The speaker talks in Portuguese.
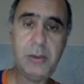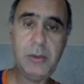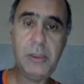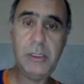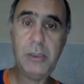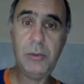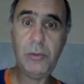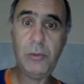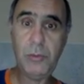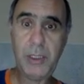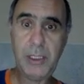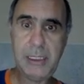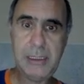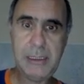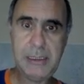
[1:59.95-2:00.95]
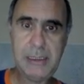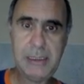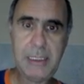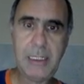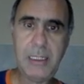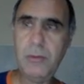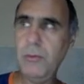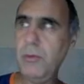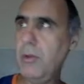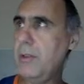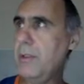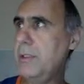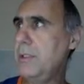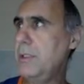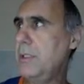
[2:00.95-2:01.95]
que eu ensino como é que instala o
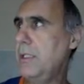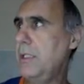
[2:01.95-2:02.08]
Orange